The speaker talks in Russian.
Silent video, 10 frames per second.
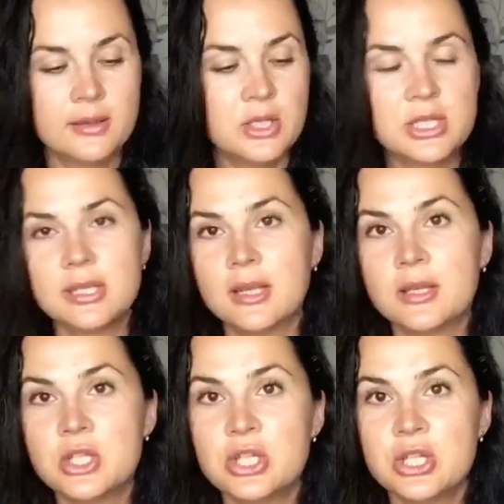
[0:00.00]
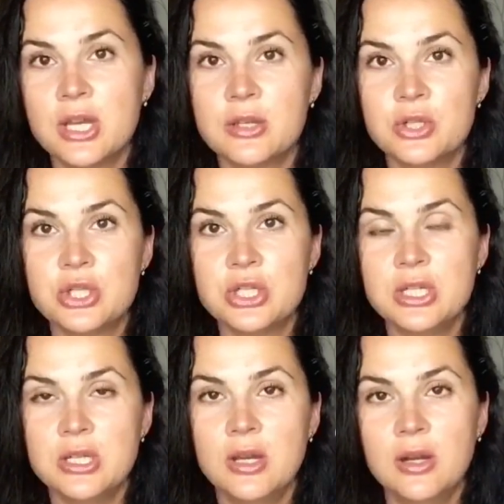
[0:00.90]
Значит, это
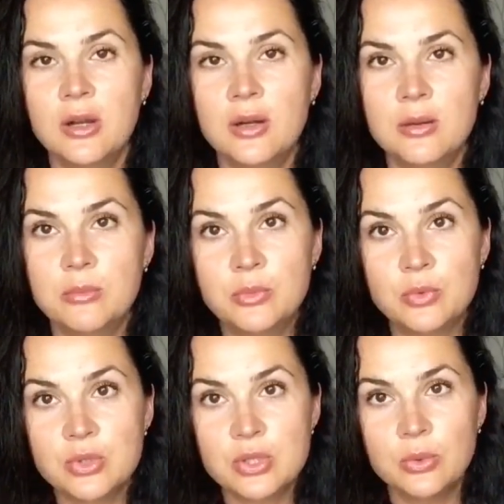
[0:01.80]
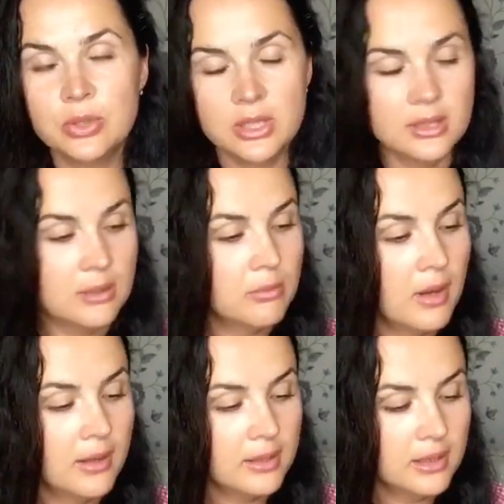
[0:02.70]
очищающий а, мусс от этой
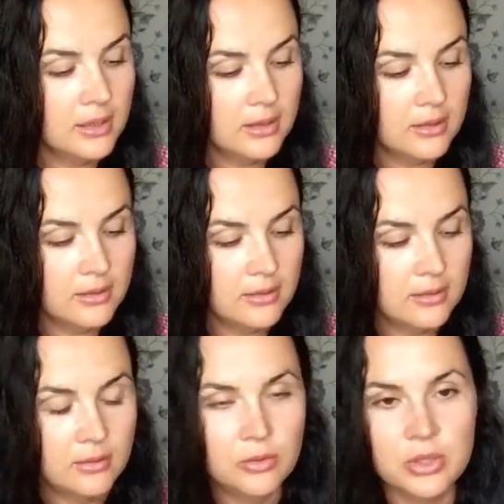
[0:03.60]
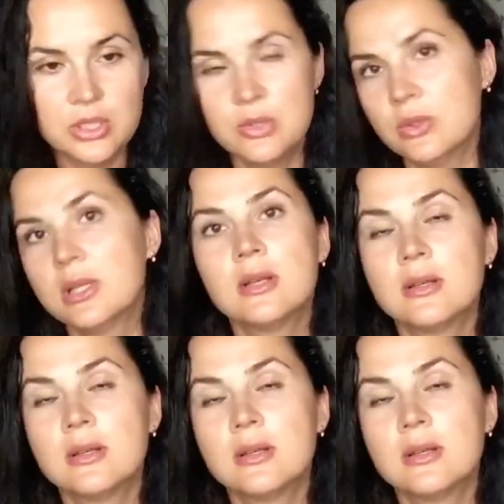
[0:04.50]
марки. А, он идет